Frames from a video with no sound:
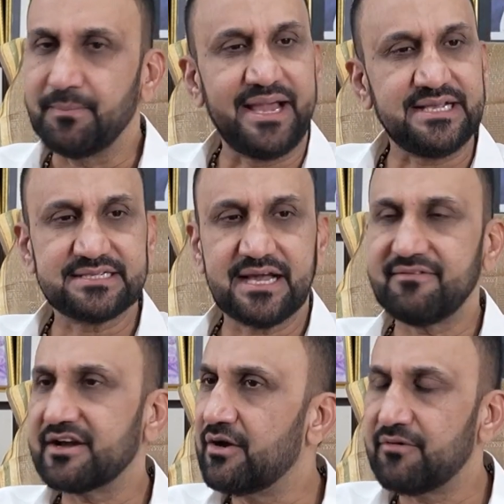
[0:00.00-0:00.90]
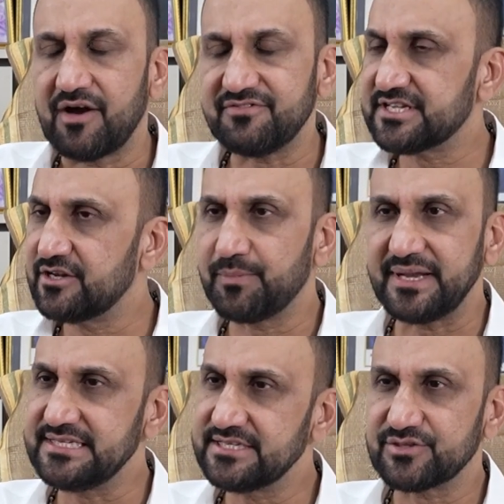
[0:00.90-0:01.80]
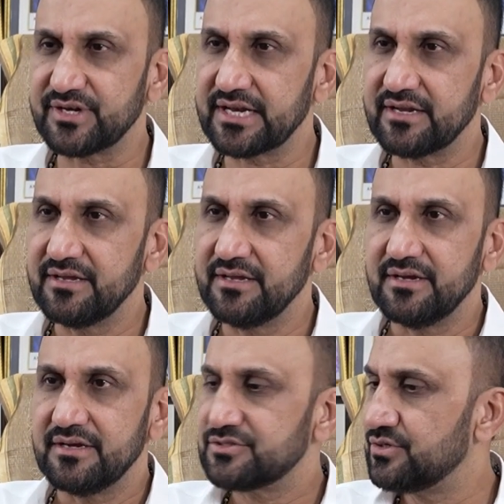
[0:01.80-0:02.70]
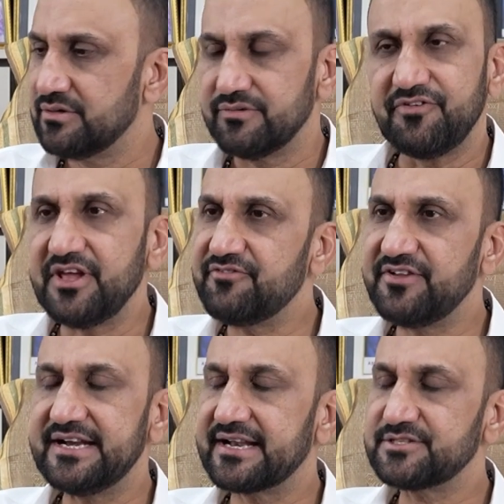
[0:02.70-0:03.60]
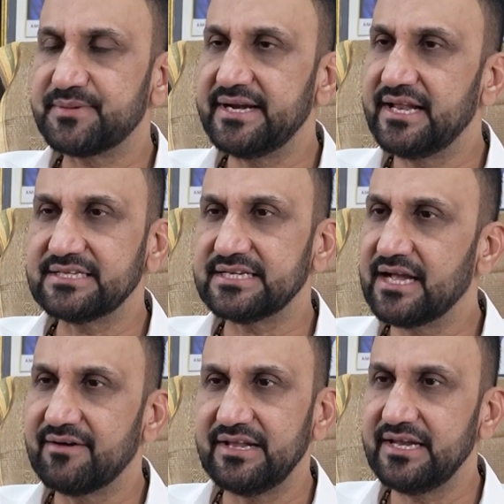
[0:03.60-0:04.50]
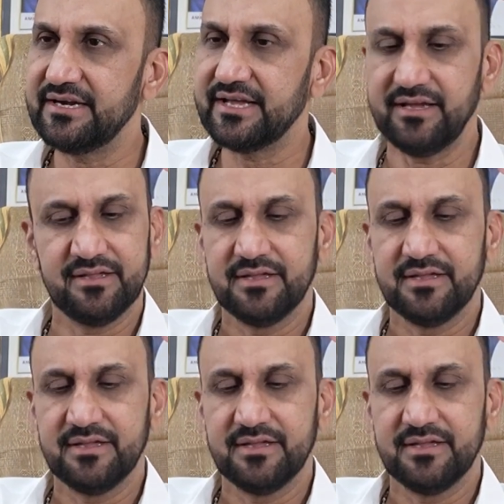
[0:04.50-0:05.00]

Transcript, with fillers: బయస్గా ఒక ఆఫీసర్లు పని చేస్తున్నారు సో ఫేర్ ఫ్రీ ట్రాన్స్పరెంట్ ఎలక్షన్ కావాలి అంటే